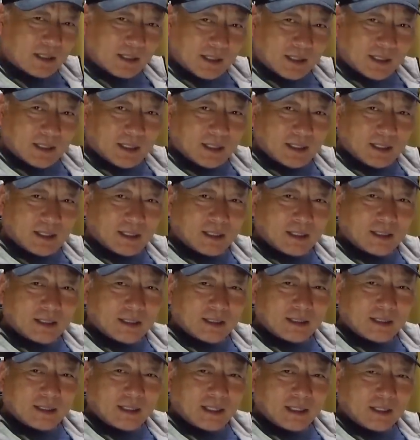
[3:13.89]
が
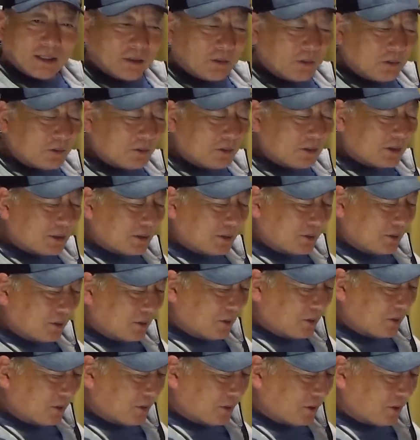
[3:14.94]
外国人
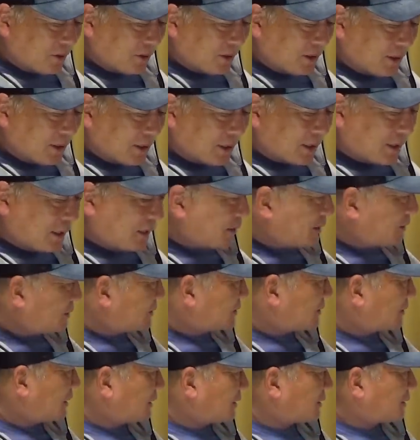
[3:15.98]
の
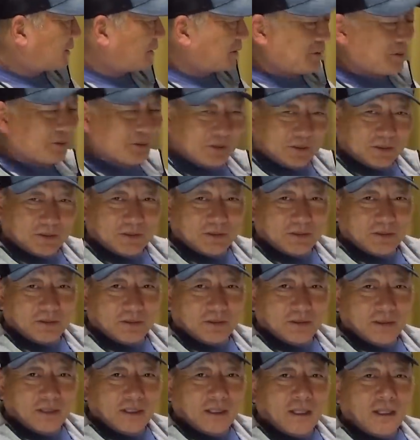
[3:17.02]
カリステっていう、うん、
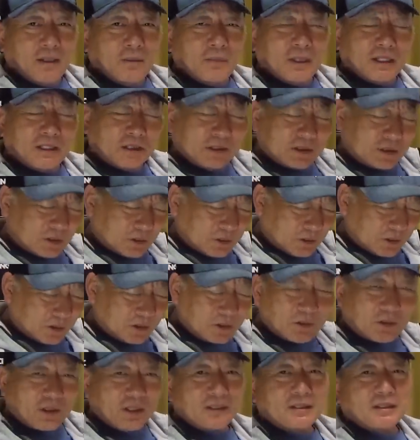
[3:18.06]
まあ、非常に
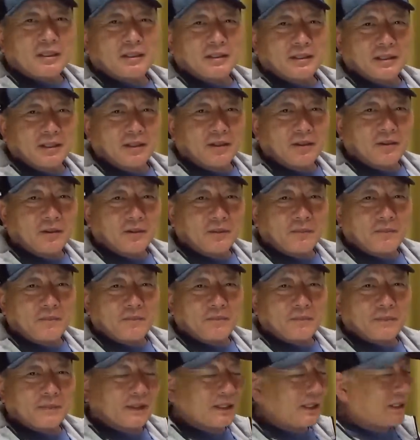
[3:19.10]
良かったんだよ、
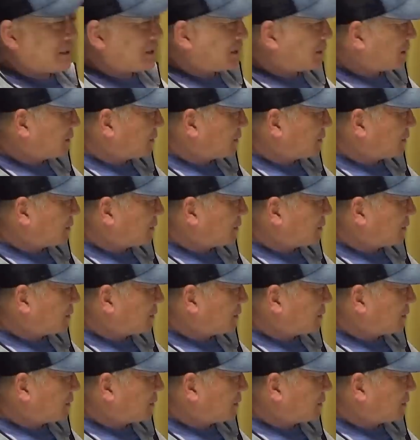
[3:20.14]
はい、いやだ